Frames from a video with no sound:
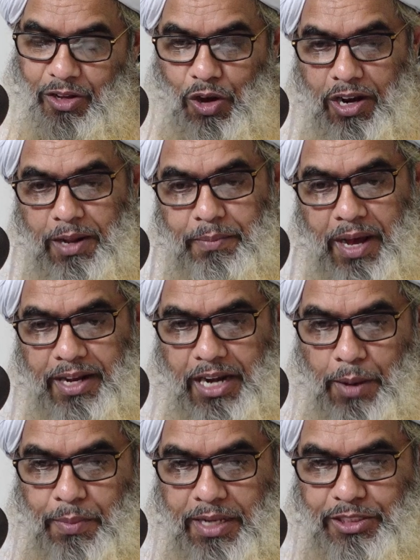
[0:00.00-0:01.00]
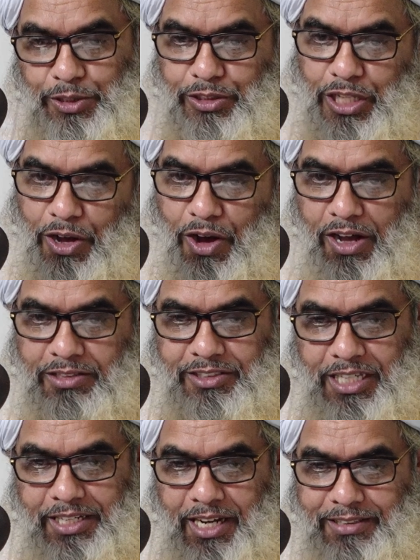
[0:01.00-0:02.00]
কলেমা নামাজ রোজা হজ
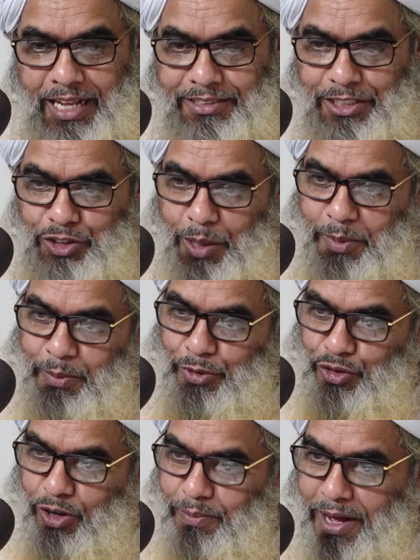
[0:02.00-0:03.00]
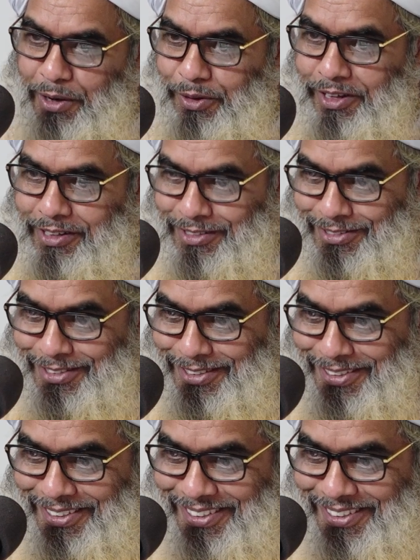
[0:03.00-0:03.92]
জাকাত আছে তো আমি মুসলমান হয়ে গেছি